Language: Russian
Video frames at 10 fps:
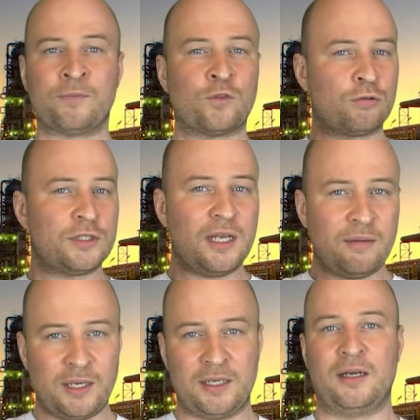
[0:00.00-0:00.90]
Друзья
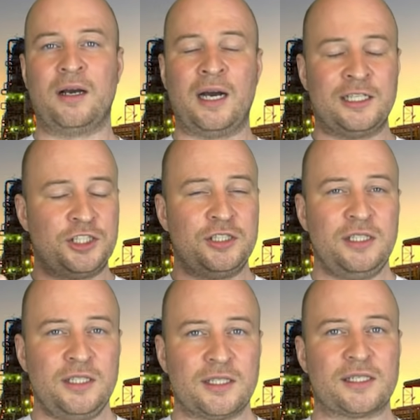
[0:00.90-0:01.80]
мои,
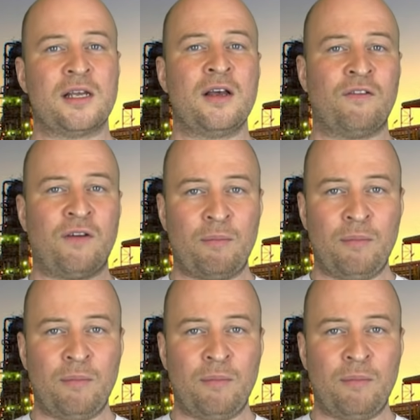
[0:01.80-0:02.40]
очнитесь, вам